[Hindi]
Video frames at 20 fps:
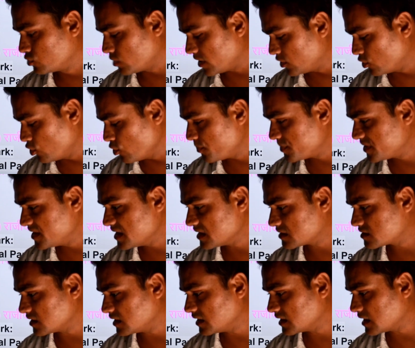तो आई होप ये
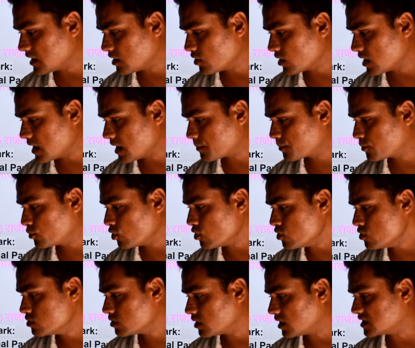अच्छा लगा होगा
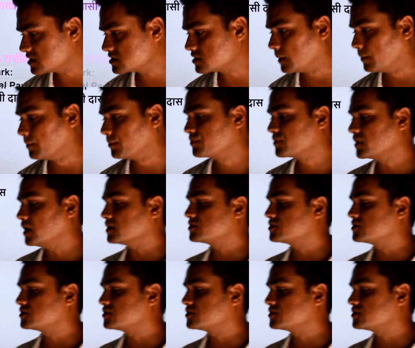आपको असम